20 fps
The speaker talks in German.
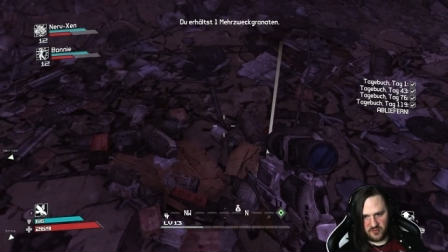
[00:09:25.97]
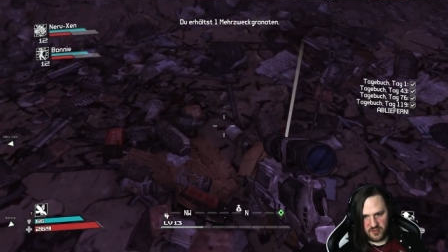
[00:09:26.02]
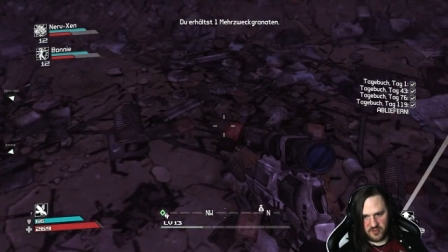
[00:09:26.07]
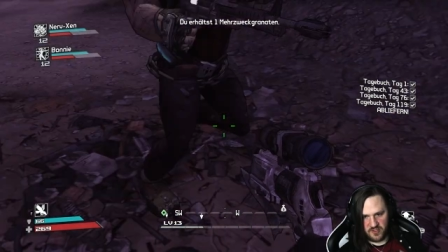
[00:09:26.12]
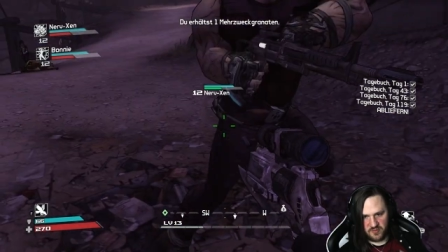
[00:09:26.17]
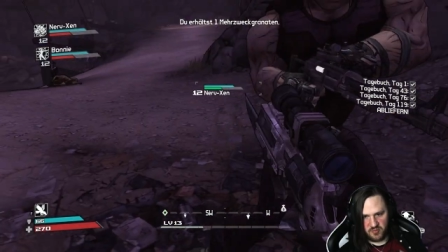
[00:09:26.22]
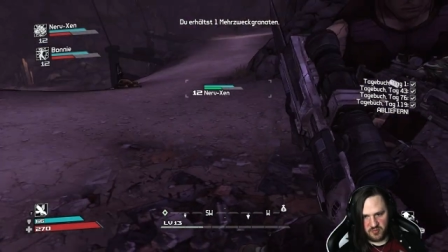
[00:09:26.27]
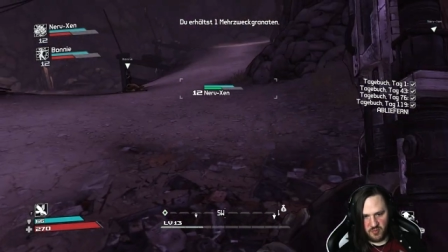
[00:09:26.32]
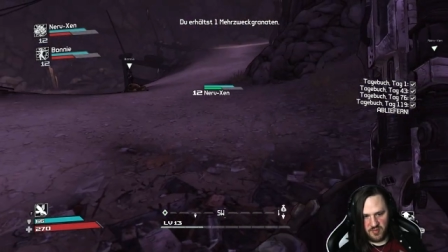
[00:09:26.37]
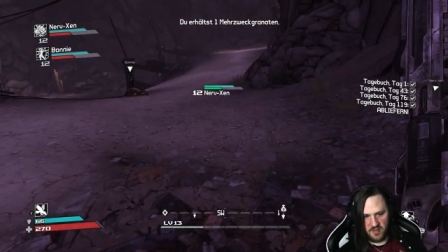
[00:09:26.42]
das
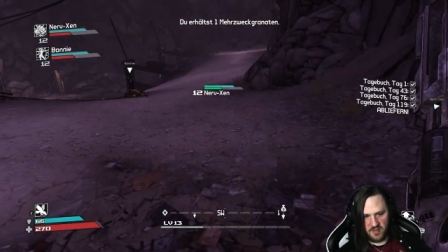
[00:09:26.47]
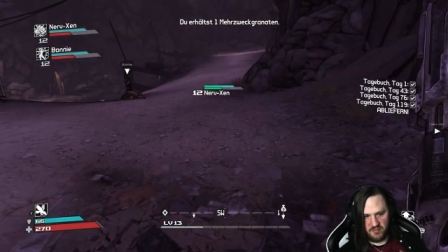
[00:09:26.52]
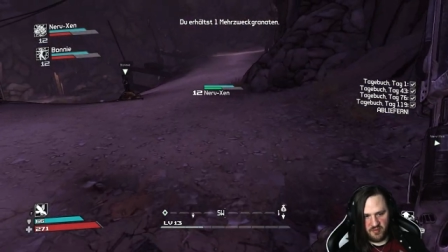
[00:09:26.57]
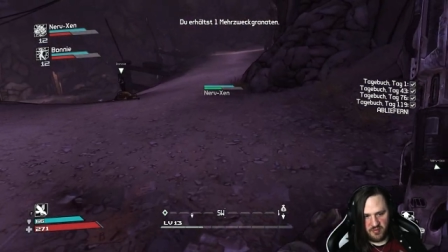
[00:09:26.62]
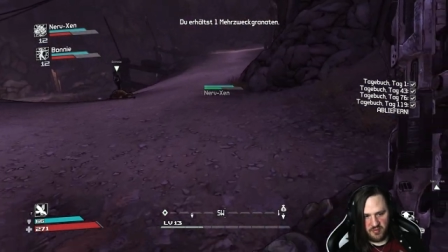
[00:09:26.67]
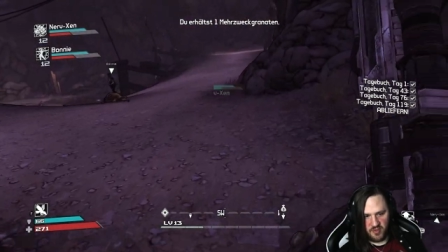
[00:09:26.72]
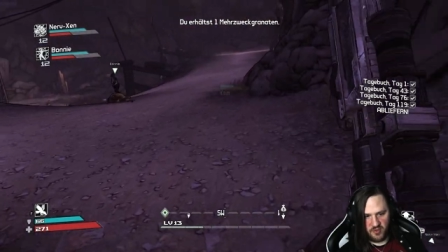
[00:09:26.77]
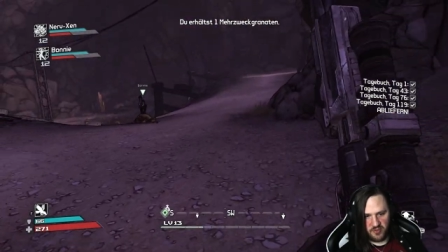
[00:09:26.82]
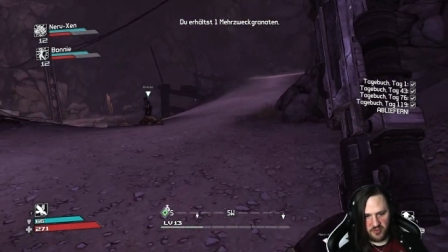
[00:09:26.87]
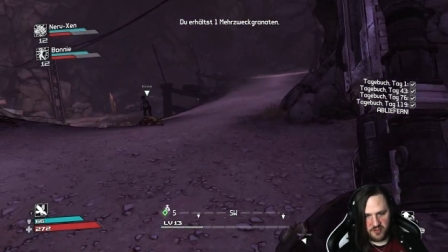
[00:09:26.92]
Problem. Wir
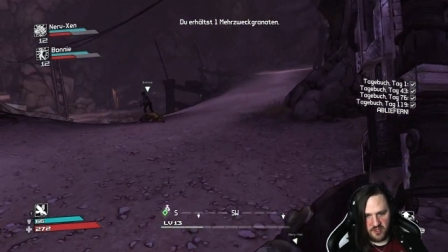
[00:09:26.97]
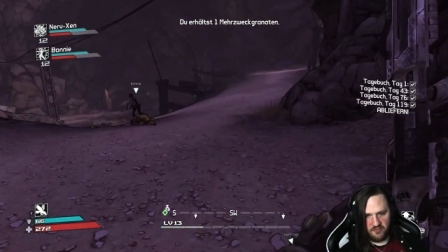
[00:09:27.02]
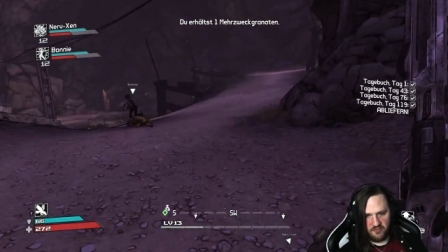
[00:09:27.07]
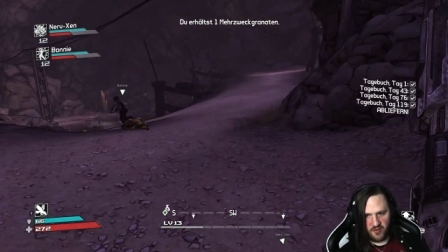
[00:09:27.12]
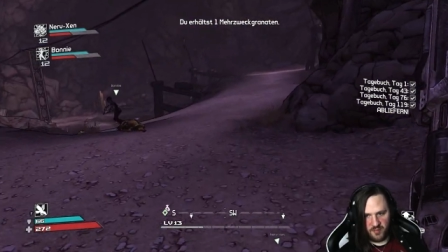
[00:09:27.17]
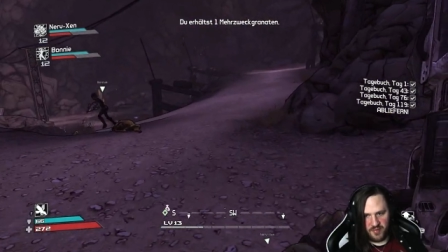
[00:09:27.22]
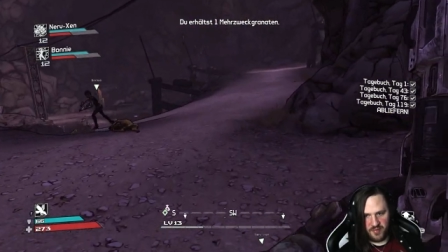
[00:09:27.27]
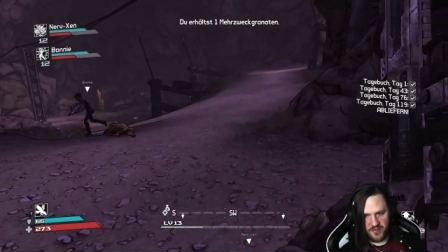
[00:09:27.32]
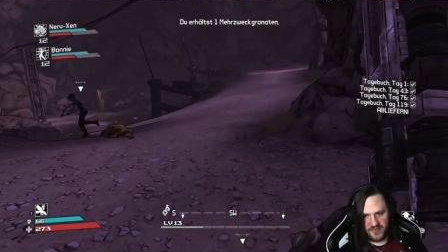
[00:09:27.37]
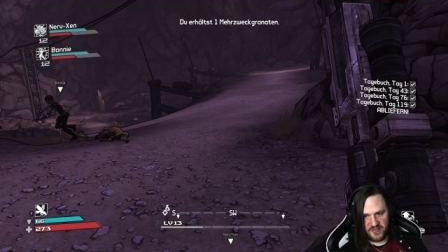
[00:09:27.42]
brauchen einfach
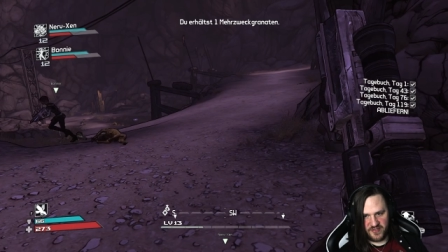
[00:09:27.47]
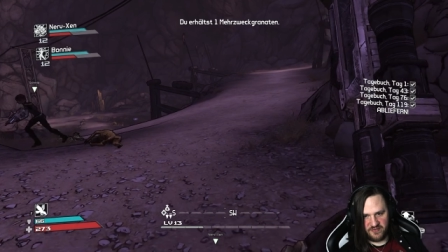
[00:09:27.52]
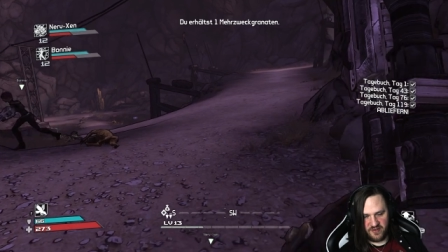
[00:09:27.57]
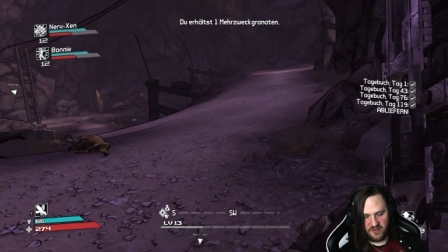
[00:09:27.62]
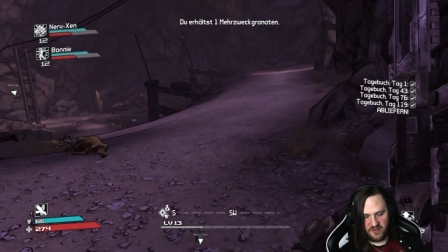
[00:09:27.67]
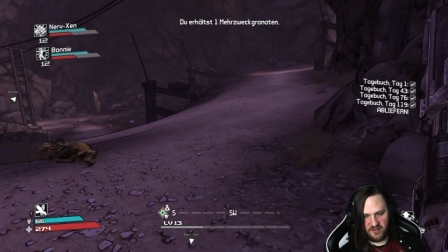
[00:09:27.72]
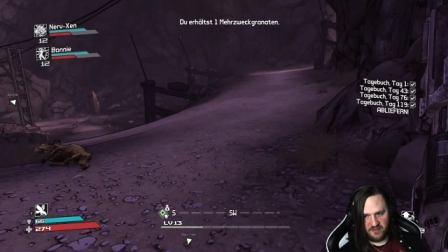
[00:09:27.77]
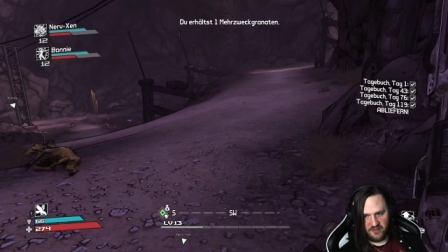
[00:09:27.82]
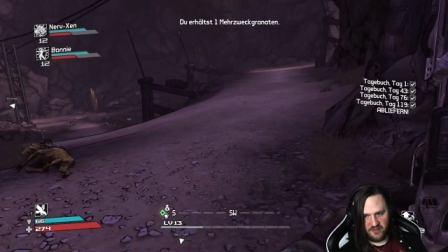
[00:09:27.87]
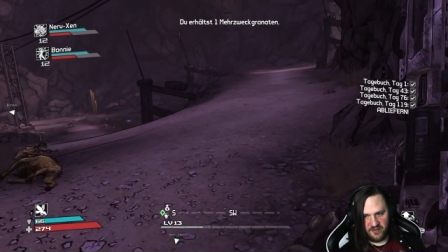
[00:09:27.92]

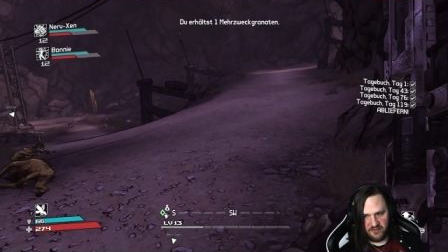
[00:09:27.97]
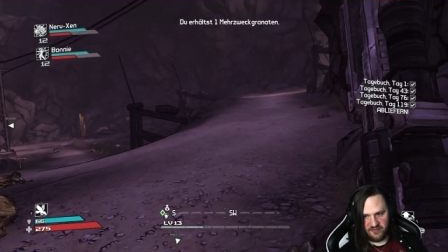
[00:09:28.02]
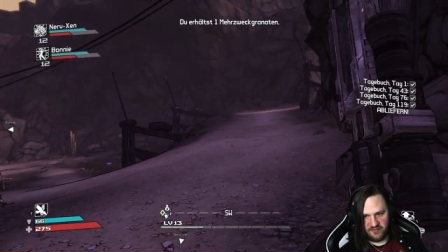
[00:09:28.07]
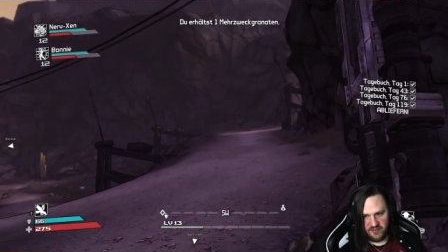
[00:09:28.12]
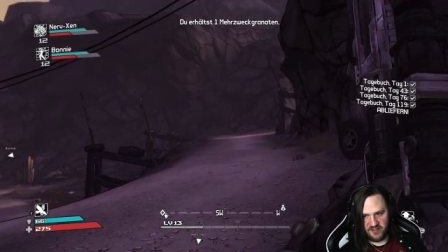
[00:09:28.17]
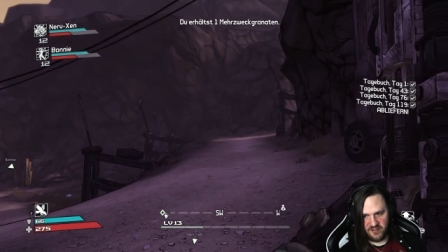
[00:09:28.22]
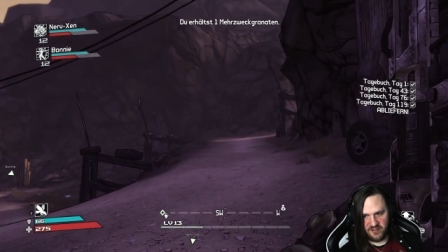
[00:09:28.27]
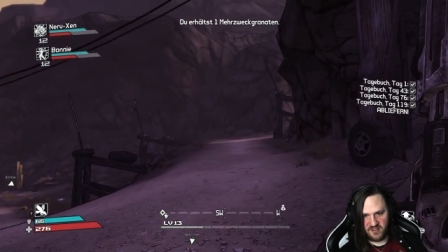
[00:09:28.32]
bessere Waffen.